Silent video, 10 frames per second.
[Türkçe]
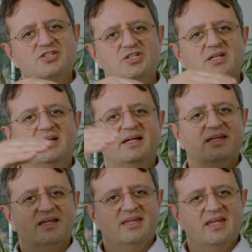
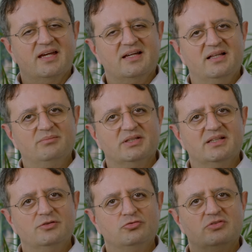cerrahiye gerek
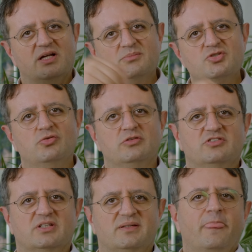kalmadan düzelmiş
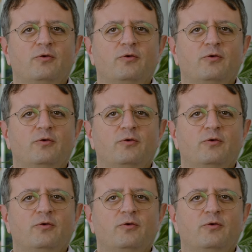olacak.